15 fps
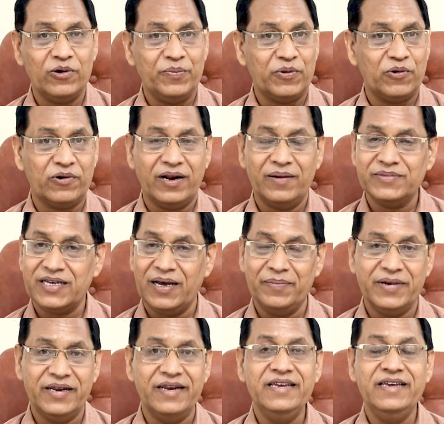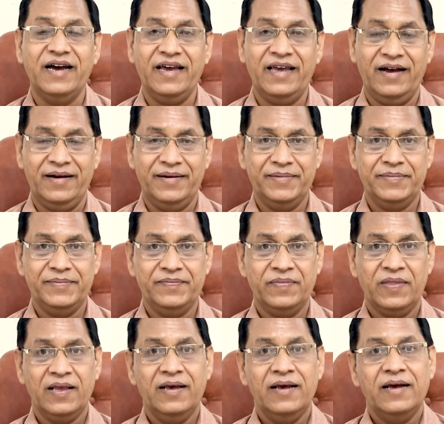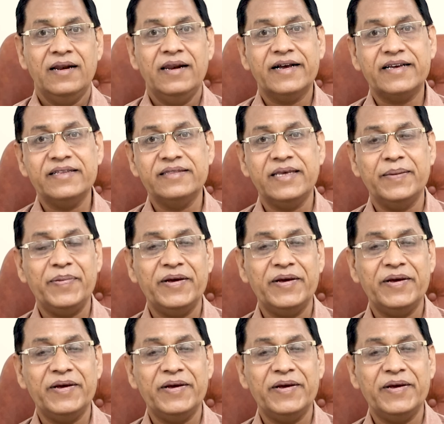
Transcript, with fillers: कोई प्रोग्राम सामने नहीं आया लेकिन